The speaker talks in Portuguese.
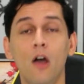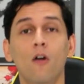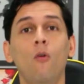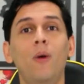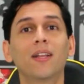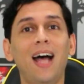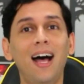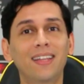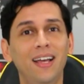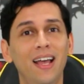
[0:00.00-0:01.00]
como a
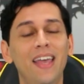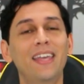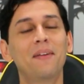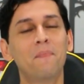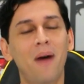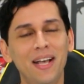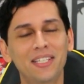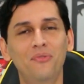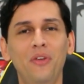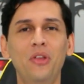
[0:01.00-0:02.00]
data em que mais se
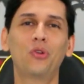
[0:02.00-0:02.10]
vende